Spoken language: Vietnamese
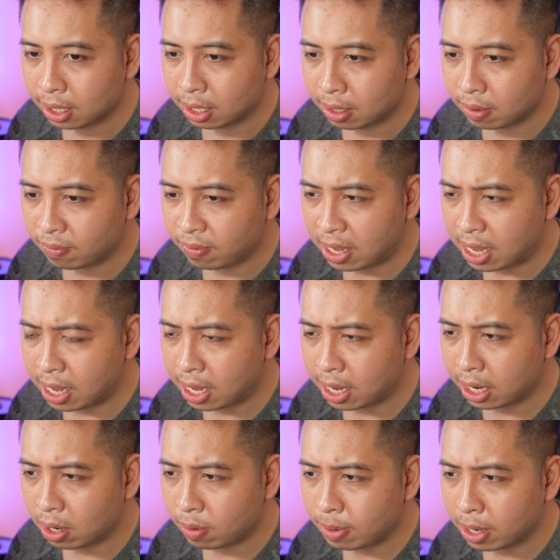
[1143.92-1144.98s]
và
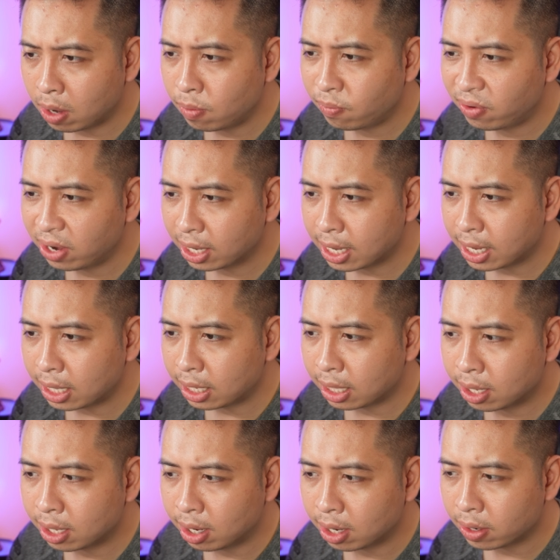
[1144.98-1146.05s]
nếu mà không flex cut thì
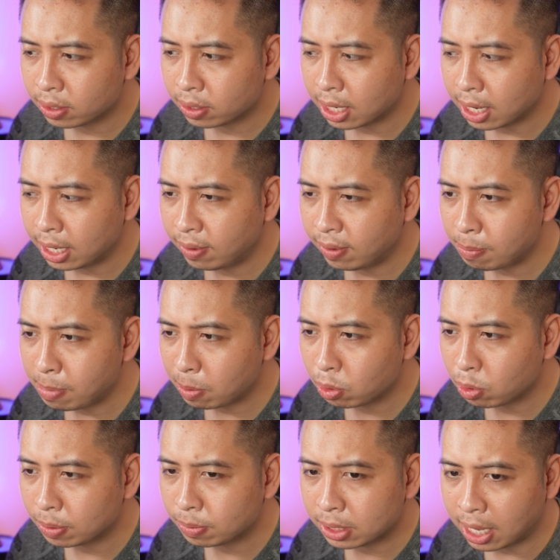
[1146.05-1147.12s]
thường nó sẽ đi với mạch
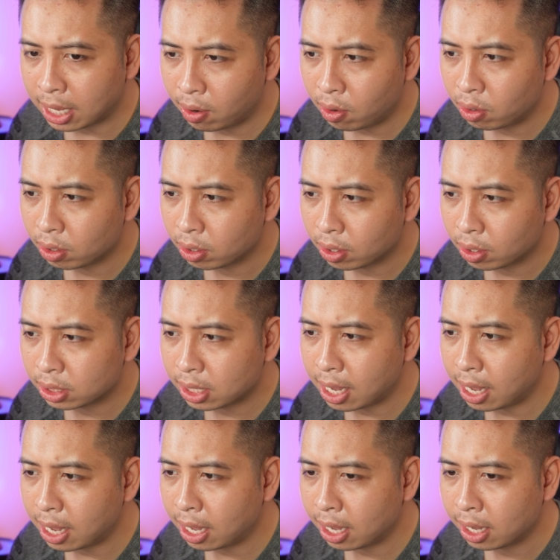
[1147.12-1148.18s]
1.6 nó
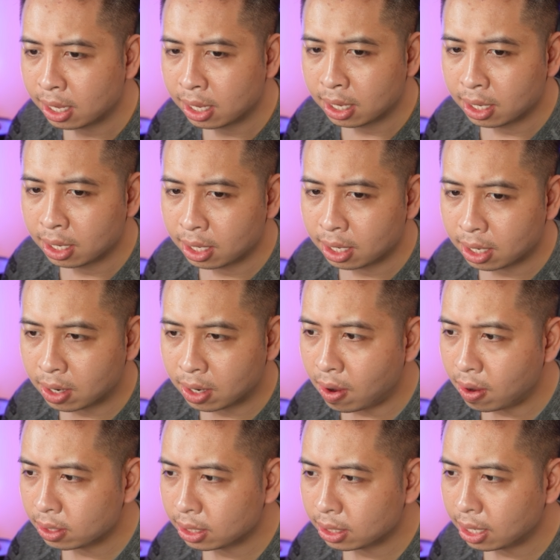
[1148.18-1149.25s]
sẽ
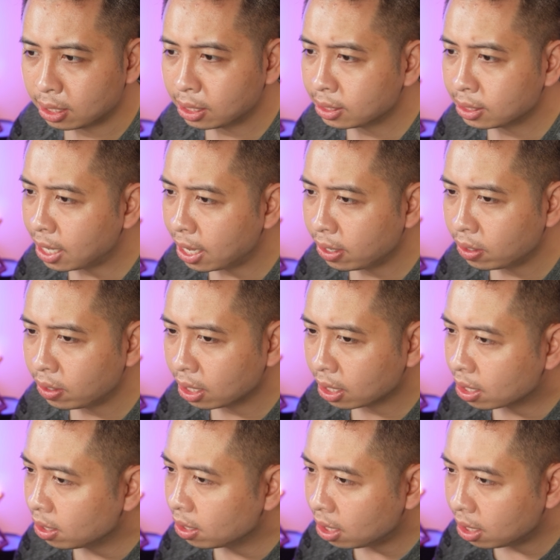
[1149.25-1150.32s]
gõ sẽ chắc chắn nó sẽ
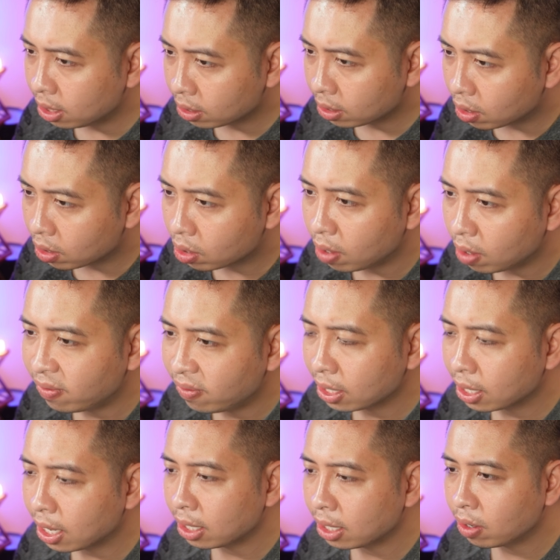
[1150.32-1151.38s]
cứng hơn còn có flex
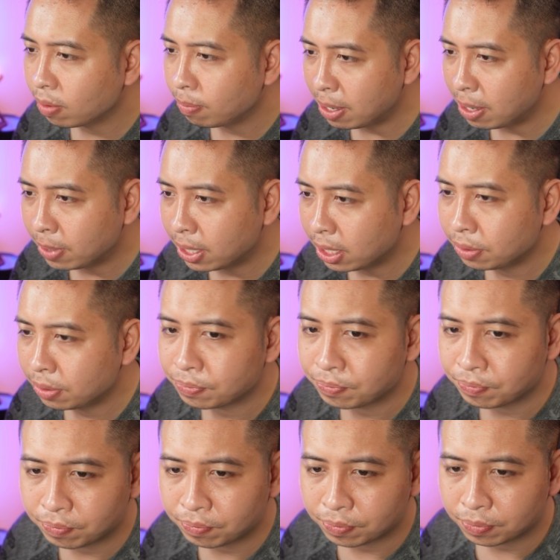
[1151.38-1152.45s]
cut thì nó mềm hơn
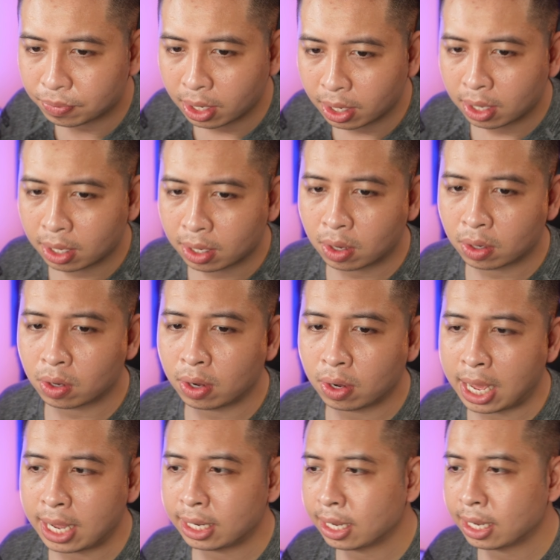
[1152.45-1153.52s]
còn con
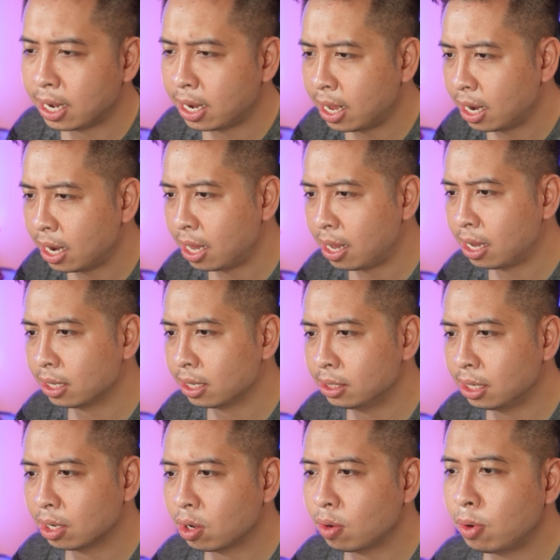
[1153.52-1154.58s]
này thì khả năng là
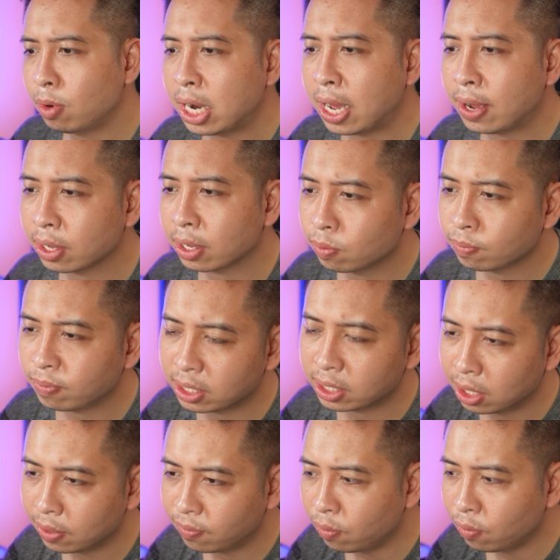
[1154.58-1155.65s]
chơi combo nào thì cũng phải
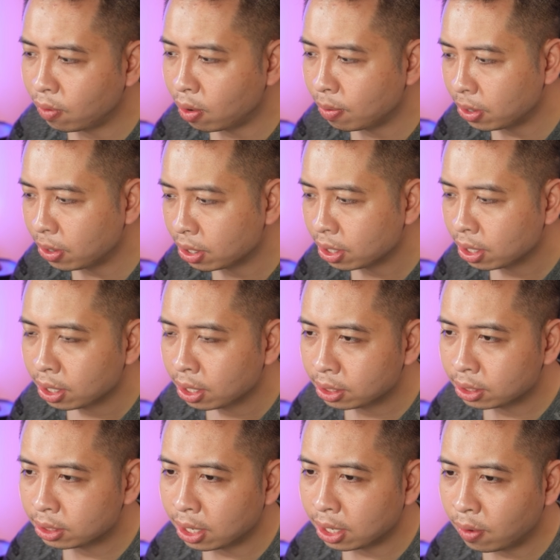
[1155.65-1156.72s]
chơi full foam thôi
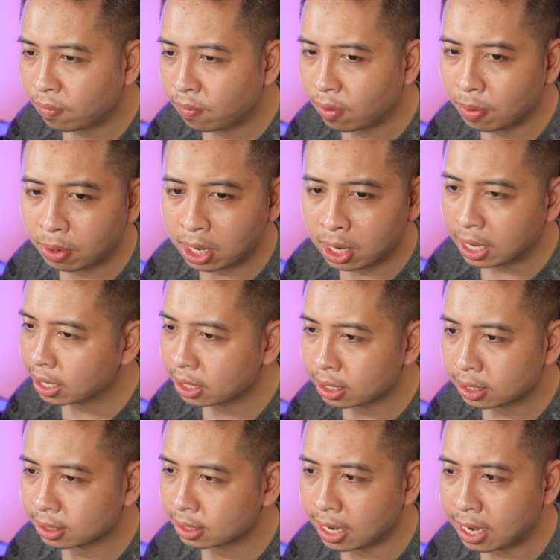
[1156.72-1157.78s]
chứ chơi no foam con này
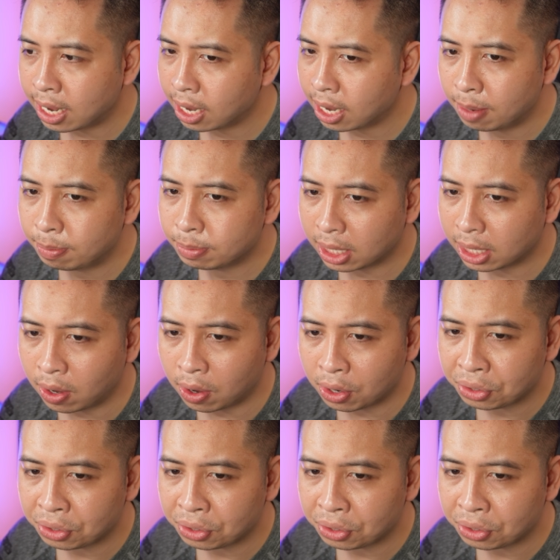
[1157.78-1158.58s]
khả năng là âm sẽ thọt